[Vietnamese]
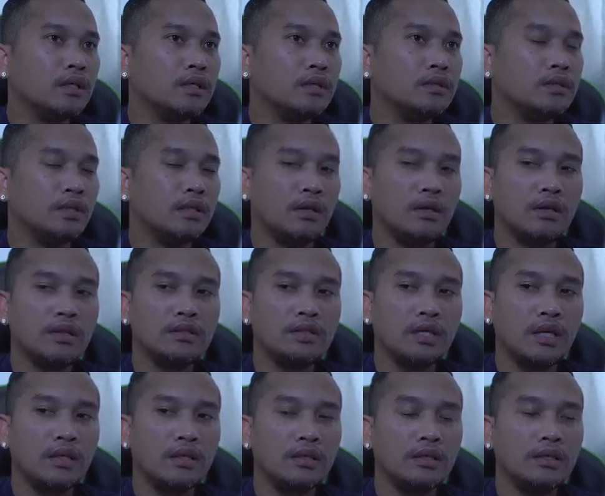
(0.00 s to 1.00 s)
chỉ lo
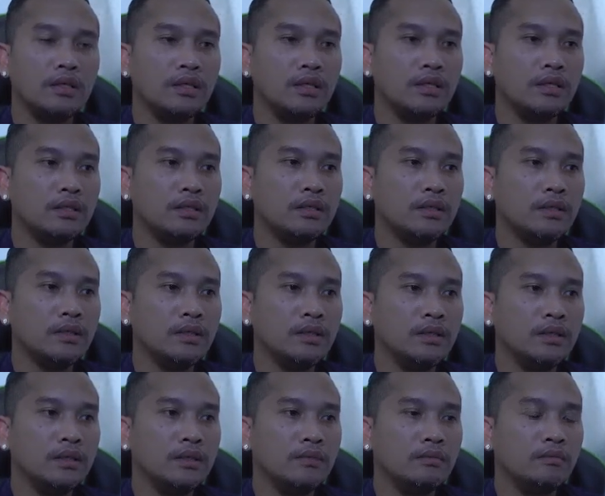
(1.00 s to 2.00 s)
check dừng kịch
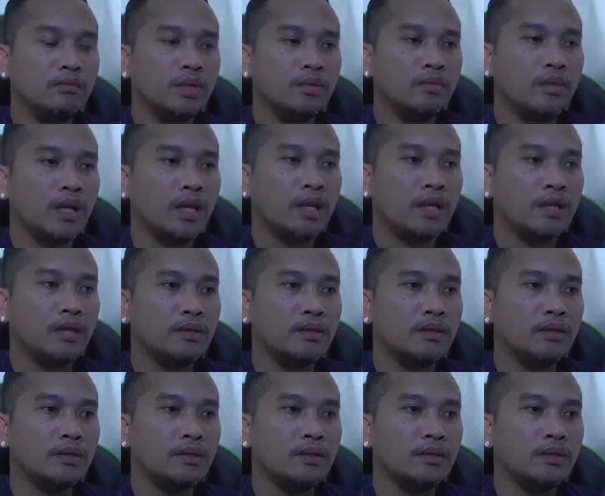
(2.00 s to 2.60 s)
việc tha